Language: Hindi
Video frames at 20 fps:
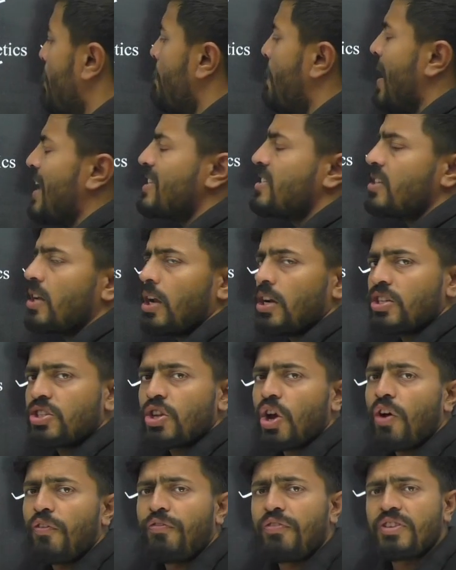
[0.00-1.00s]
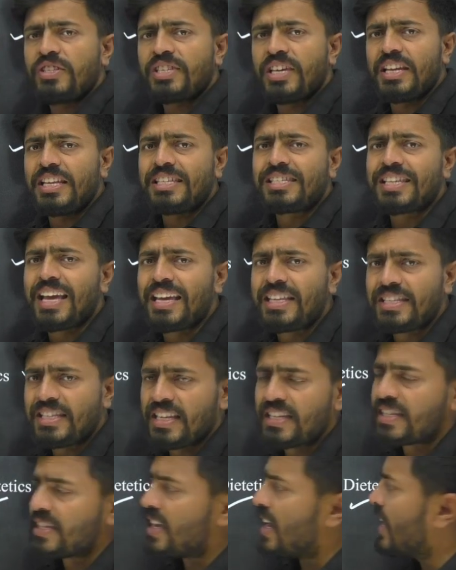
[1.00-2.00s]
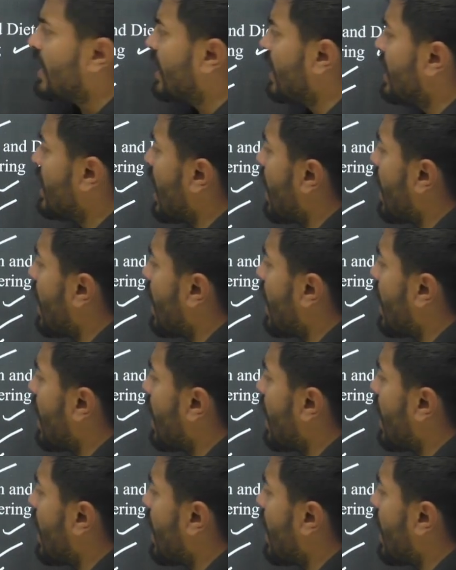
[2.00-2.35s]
बैचलर्स ऑफ फिशरीज साइंसेस करके यहाँ